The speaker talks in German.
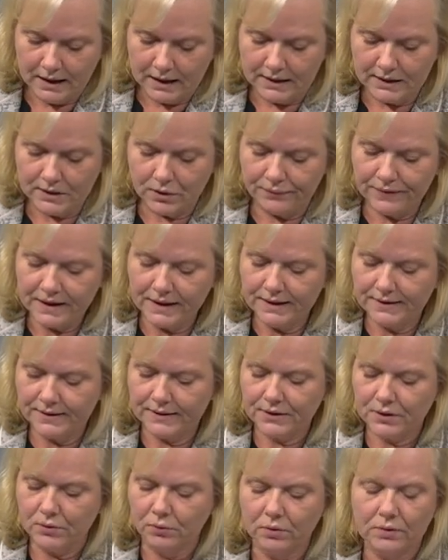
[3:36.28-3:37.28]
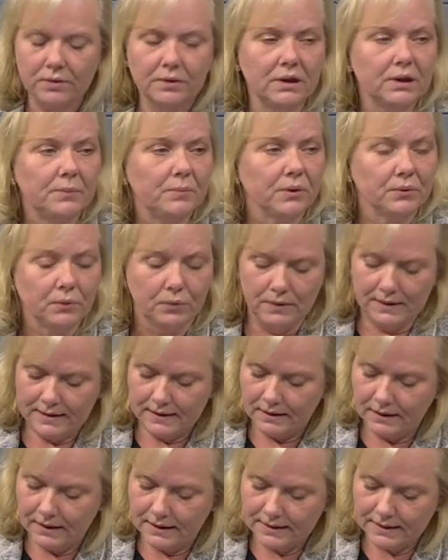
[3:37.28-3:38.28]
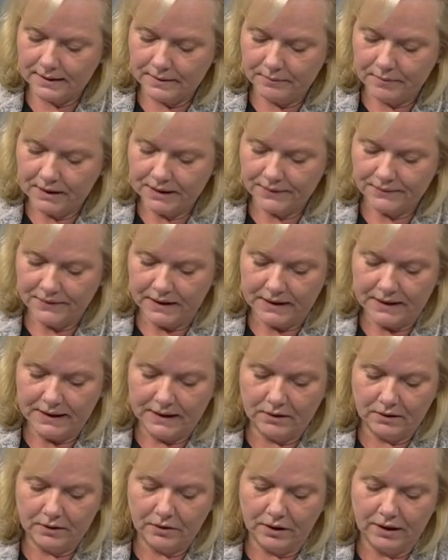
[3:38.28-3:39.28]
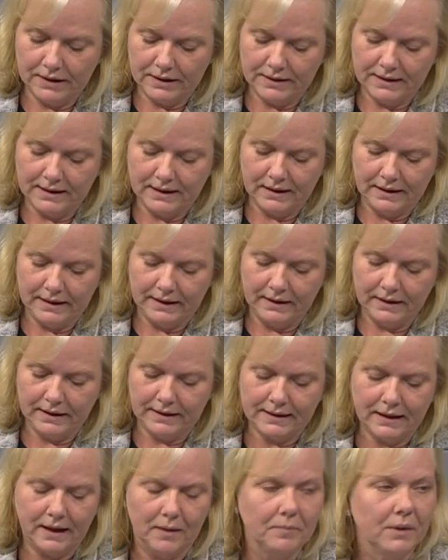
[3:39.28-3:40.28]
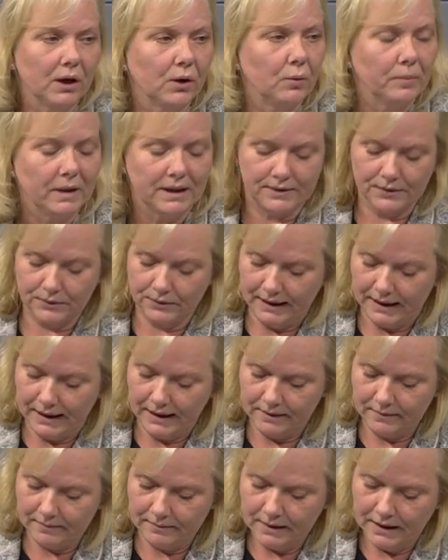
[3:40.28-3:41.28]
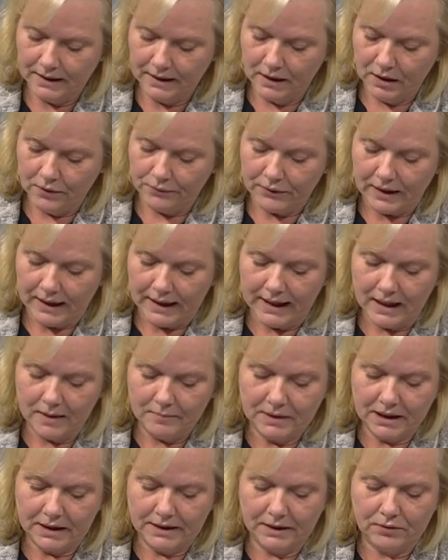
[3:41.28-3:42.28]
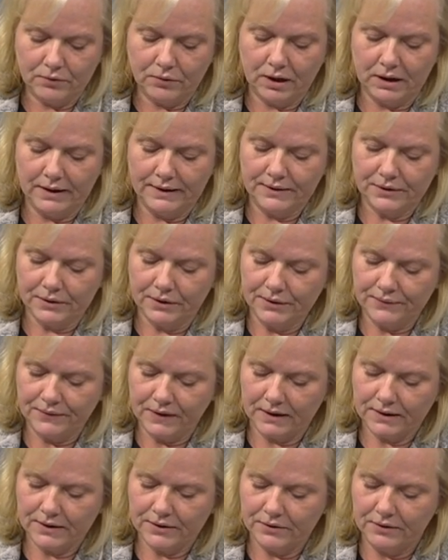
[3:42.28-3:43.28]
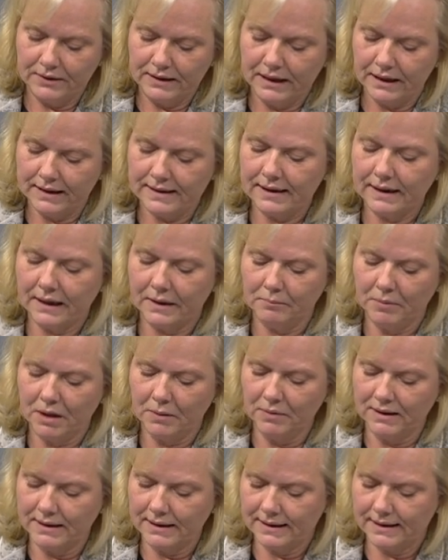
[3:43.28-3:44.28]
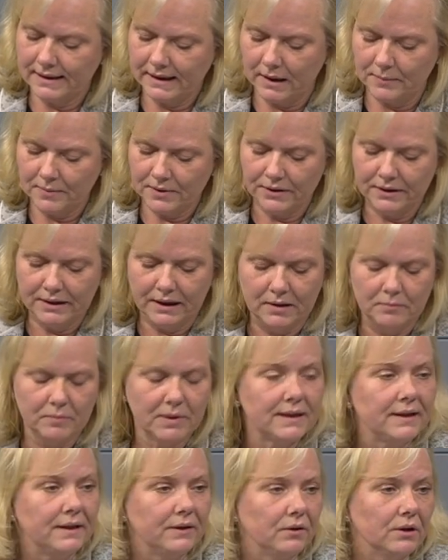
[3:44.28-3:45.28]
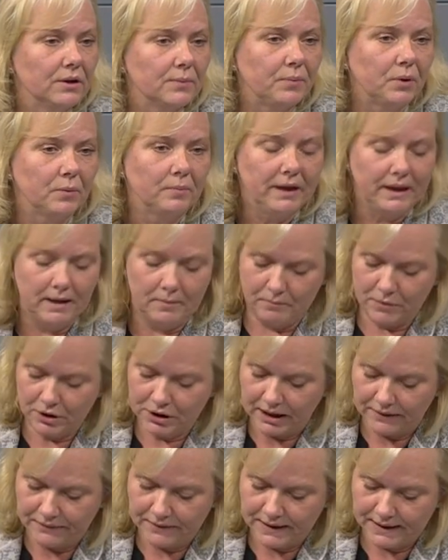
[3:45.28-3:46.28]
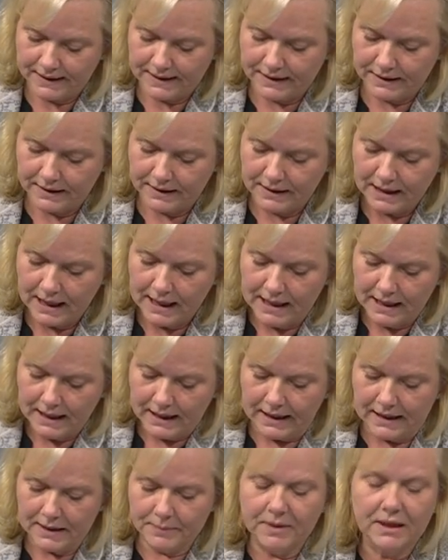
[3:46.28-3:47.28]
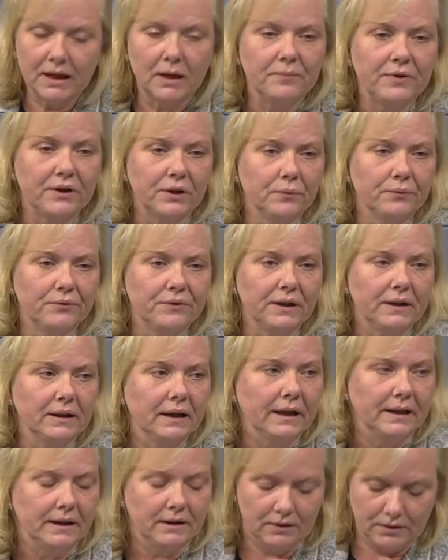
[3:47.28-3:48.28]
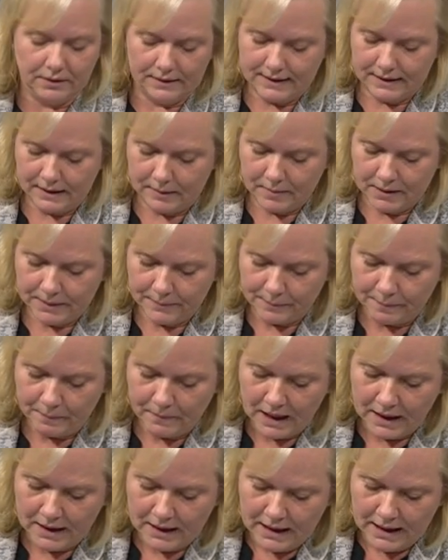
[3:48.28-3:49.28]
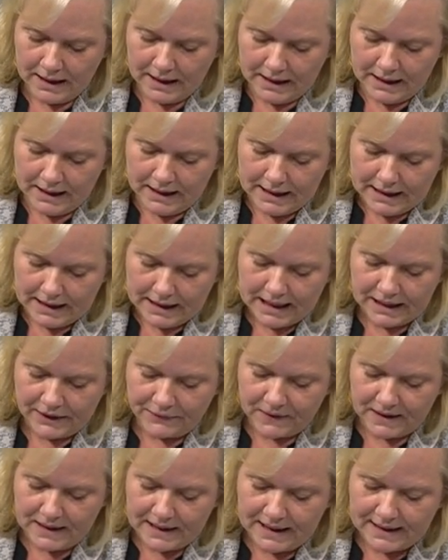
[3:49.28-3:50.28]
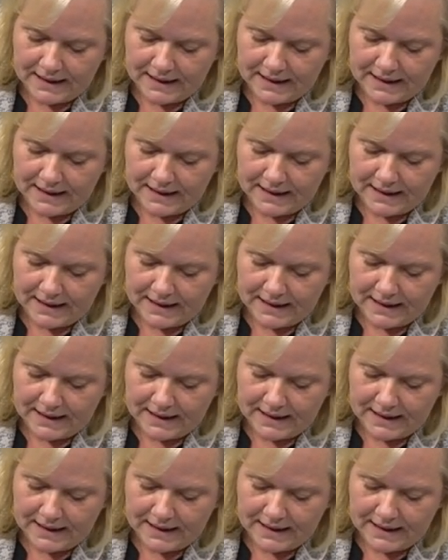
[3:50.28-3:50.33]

Insofern ist es gut und ich begrüße das, dass wir hier und heute die Gelegenheit haben, darüber zu reden, vor allem da die Koalitionsfraktionen derzeit mehr mit sich selbst und ihren Beziehungsproblemen beschäftigt sind als mit einem vernünftigen Rentenkonzept. Ich finde